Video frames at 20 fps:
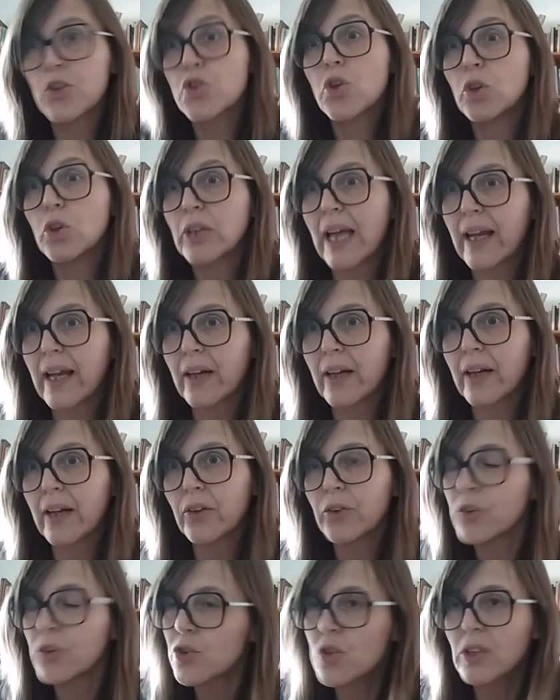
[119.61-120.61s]
no soltar,
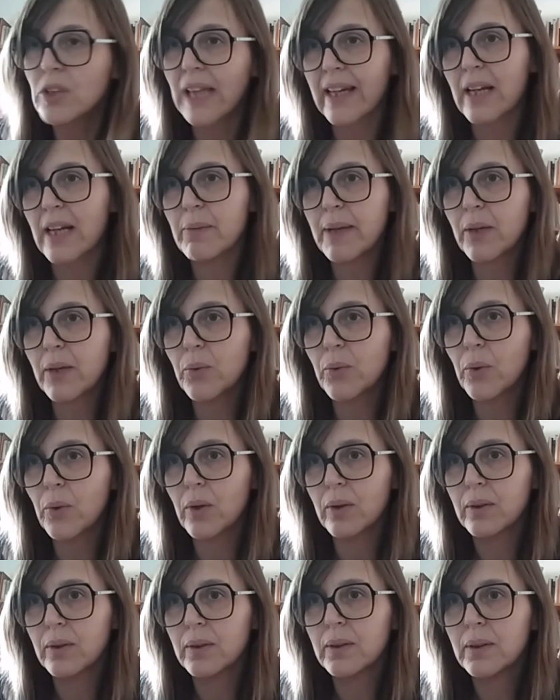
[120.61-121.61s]
no, soltar el
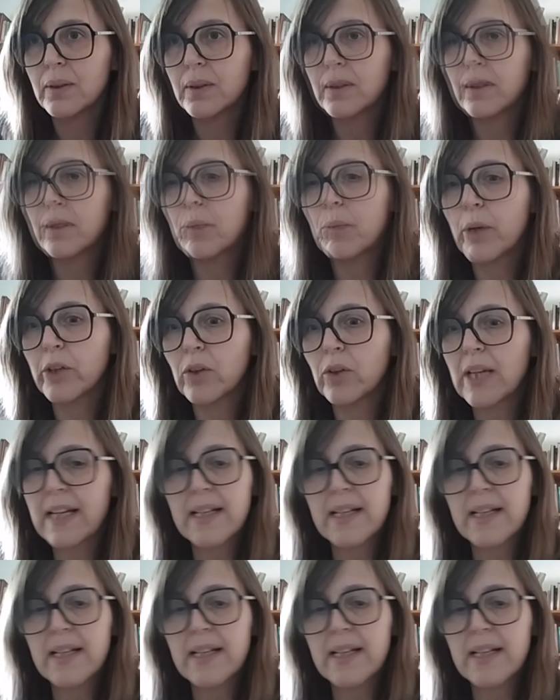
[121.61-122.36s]
vínculo. Eh, bueno,